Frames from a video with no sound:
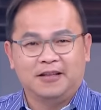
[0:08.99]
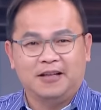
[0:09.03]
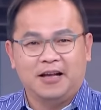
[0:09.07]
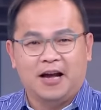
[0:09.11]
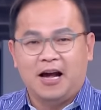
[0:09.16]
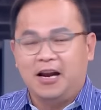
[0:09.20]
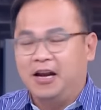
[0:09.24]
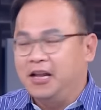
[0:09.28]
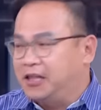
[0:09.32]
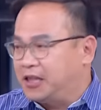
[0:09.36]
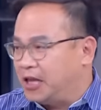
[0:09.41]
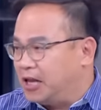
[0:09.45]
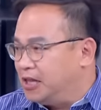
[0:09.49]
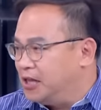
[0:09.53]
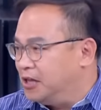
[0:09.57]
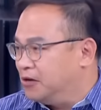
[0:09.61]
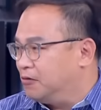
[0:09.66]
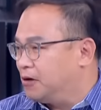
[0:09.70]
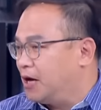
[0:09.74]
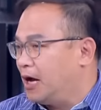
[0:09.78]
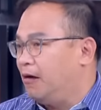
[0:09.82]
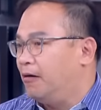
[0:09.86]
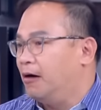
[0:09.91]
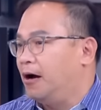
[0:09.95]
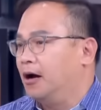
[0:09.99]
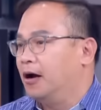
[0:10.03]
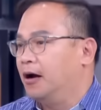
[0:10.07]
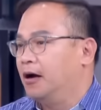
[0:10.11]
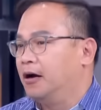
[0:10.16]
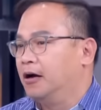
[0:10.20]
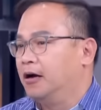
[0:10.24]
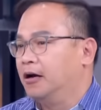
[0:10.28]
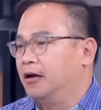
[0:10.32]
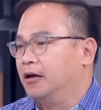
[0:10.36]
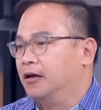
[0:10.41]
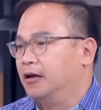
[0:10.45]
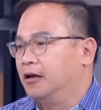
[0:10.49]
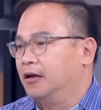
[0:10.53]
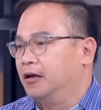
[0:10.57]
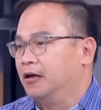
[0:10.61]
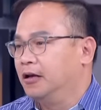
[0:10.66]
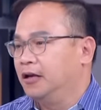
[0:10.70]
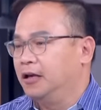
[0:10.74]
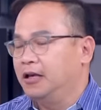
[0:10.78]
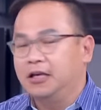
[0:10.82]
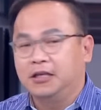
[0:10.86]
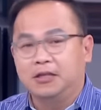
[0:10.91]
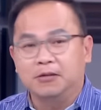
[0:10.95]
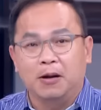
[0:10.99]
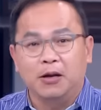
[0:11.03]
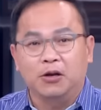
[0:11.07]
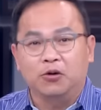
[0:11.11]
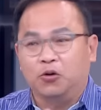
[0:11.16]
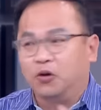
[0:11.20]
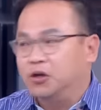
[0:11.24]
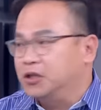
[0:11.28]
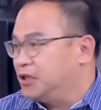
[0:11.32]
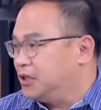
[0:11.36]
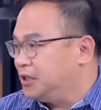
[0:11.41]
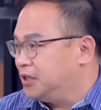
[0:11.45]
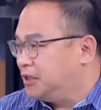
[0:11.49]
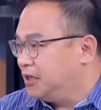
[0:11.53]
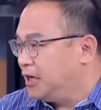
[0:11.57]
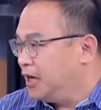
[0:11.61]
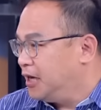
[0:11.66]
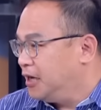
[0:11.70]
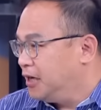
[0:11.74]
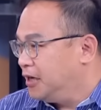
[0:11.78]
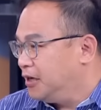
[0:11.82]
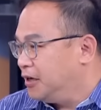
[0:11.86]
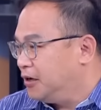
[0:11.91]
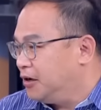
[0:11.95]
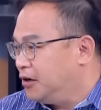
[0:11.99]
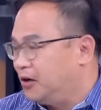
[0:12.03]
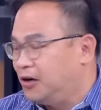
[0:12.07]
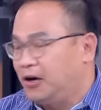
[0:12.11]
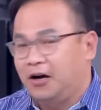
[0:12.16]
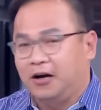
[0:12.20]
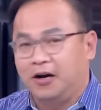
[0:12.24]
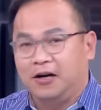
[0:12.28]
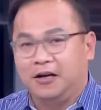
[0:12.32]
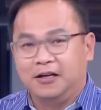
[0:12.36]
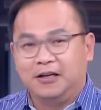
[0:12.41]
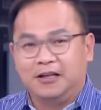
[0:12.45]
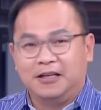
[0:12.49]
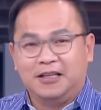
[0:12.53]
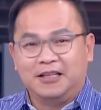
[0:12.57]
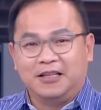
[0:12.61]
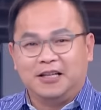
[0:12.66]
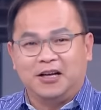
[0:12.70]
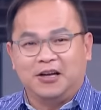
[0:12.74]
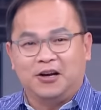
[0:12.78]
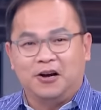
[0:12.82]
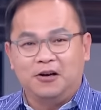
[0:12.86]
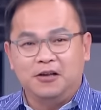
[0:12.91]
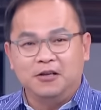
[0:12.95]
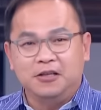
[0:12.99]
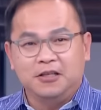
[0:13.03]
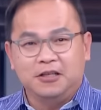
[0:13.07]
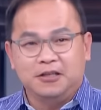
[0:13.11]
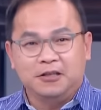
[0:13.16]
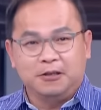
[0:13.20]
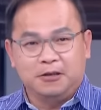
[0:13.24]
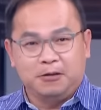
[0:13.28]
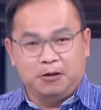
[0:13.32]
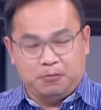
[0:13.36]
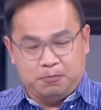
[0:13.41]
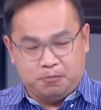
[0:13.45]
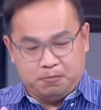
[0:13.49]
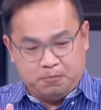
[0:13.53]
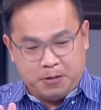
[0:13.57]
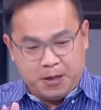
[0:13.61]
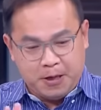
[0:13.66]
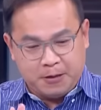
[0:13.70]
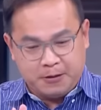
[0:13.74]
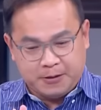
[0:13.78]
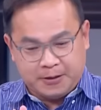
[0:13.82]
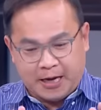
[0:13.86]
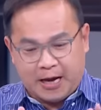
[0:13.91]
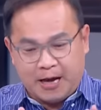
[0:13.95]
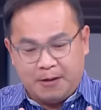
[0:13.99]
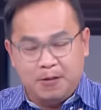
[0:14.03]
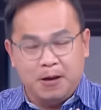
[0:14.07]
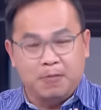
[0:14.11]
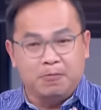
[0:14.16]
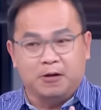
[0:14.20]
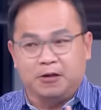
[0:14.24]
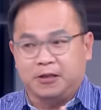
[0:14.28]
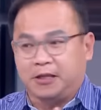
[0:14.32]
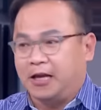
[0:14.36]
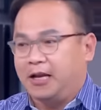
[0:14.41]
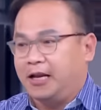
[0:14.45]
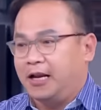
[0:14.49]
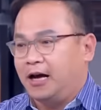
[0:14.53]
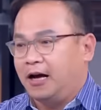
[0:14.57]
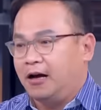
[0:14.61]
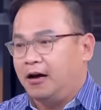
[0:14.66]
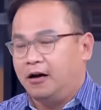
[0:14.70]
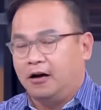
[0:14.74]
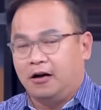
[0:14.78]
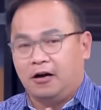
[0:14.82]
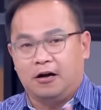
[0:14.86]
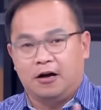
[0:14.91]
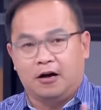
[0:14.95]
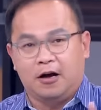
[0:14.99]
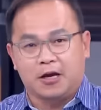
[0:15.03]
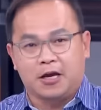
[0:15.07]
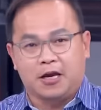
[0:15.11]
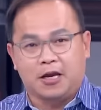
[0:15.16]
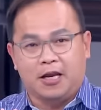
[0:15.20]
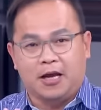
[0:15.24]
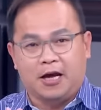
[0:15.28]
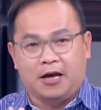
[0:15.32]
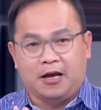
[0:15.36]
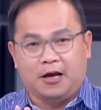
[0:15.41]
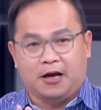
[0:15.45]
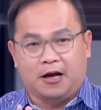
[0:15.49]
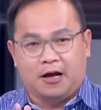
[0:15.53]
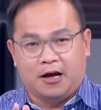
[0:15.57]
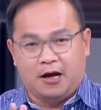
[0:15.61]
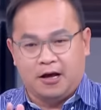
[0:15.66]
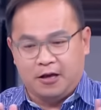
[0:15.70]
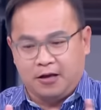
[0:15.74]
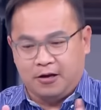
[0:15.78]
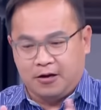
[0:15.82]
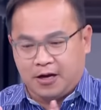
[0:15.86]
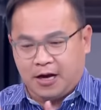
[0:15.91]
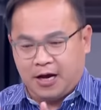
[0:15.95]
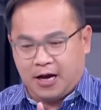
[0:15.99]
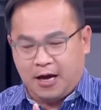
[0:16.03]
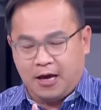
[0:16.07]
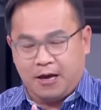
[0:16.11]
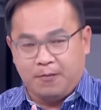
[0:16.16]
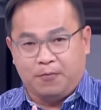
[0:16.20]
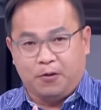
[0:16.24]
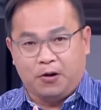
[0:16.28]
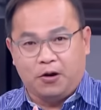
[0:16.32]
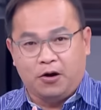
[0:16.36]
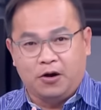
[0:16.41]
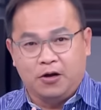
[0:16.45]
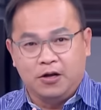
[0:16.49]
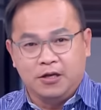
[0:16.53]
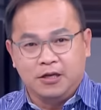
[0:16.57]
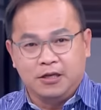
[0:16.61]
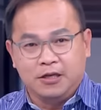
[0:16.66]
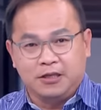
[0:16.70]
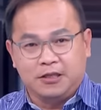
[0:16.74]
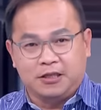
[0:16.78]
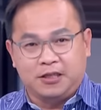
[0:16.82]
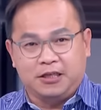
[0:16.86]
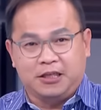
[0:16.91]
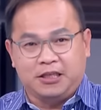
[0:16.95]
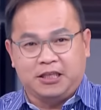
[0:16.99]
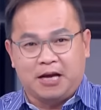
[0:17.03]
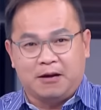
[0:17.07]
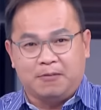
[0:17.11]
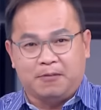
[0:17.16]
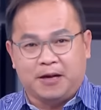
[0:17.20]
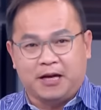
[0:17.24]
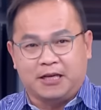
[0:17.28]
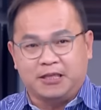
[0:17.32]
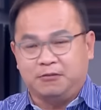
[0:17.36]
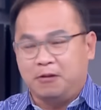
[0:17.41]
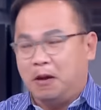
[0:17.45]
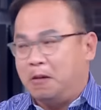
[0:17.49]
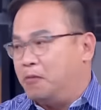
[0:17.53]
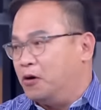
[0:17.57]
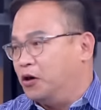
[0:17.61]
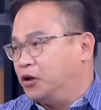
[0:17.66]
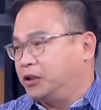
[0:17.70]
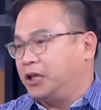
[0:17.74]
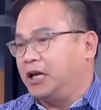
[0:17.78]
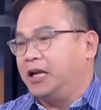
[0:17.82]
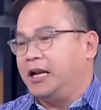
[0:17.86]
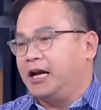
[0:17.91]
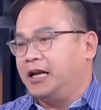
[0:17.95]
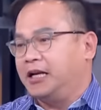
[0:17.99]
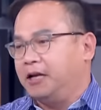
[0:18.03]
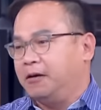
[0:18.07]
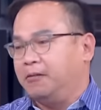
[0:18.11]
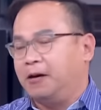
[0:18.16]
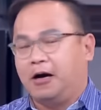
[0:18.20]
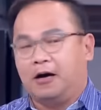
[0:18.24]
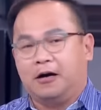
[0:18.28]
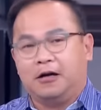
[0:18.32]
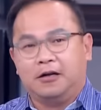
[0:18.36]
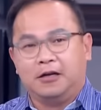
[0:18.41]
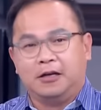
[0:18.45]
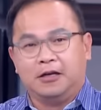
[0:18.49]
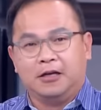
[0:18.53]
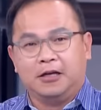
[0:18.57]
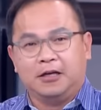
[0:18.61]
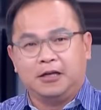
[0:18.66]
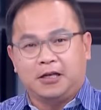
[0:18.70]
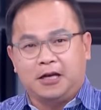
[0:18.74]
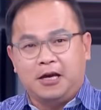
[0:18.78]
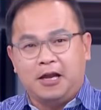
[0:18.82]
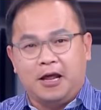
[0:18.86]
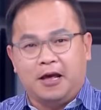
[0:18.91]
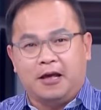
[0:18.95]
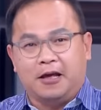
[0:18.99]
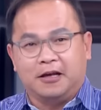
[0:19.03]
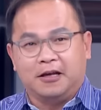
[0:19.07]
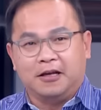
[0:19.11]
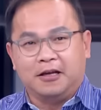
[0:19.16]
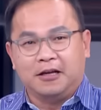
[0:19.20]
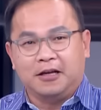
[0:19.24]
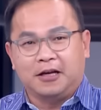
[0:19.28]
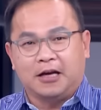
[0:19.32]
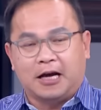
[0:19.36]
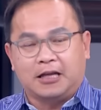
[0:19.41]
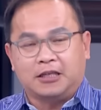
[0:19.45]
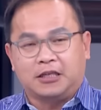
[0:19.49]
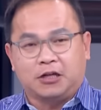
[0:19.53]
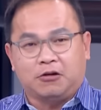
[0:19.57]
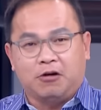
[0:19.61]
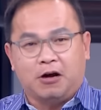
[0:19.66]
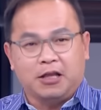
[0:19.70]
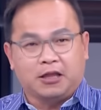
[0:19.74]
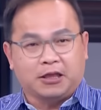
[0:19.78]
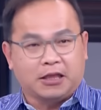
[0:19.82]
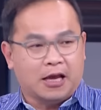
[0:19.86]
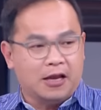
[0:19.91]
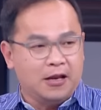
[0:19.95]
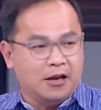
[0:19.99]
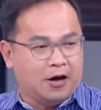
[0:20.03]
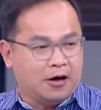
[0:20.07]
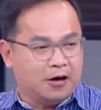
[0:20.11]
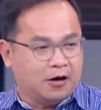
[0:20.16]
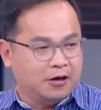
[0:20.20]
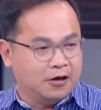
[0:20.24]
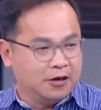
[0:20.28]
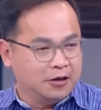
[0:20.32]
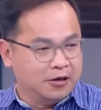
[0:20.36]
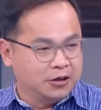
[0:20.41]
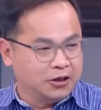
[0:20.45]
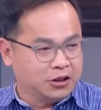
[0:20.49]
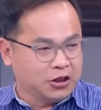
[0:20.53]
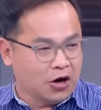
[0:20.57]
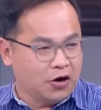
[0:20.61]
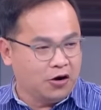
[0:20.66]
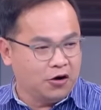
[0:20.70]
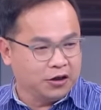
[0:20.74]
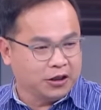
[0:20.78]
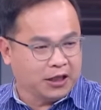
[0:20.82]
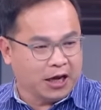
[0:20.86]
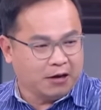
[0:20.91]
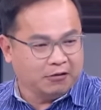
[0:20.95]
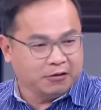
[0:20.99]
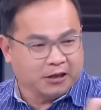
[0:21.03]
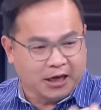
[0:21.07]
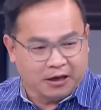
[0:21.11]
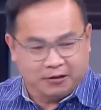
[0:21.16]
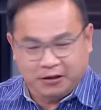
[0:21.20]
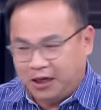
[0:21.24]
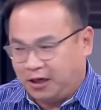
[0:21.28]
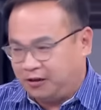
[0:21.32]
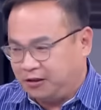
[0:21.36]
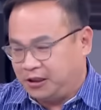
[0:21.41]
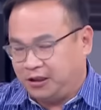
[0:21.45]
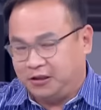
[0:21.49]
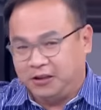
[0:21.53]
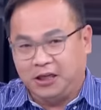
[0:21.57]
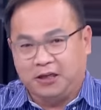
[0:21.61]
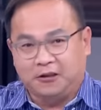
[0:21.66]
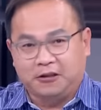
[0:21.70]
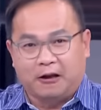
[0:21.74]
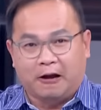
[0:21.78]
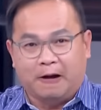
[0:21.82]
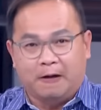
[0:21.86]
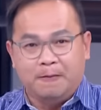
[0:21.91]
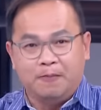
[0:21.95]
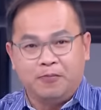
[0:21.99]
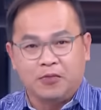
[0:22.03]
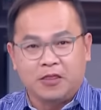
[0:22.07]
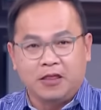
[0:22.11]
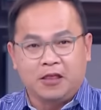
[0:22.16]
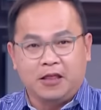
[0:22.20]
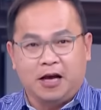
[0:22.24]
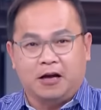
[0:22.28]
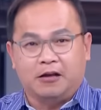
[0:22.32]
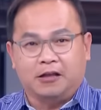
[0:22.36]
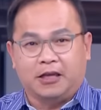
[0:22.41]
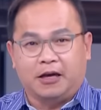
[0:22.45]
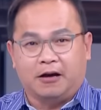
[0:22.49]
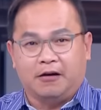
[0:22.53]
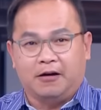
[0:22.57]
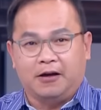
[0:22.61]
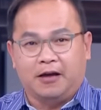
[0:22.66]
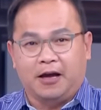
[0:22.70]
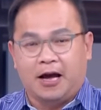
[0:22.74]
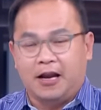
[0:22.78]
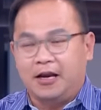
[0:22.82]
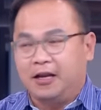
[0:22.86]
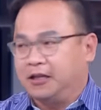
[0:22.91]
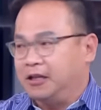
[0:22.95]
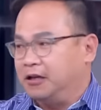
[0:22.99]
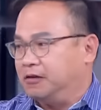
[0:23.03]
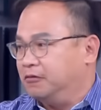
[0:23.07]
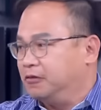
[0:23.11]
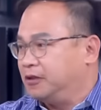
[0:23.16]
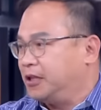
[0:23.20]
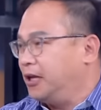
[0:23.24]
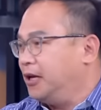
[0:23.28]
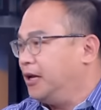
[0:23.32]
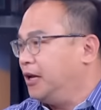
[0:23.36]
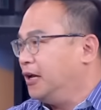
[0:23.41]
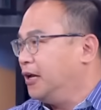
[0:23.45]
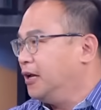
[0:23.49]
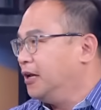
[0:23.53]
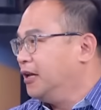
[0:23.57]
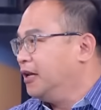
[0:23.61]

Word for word: 安尼电都有啊！伊即话逻辑是安尼来讲哦，来讲要早要无电啊！哦，今下啊，用到下晡四点开始要无电啊，对冇？紧嘞，甲一寡电哦，创我跳跳跳跳跳跳跳跳诶，派几只老鼠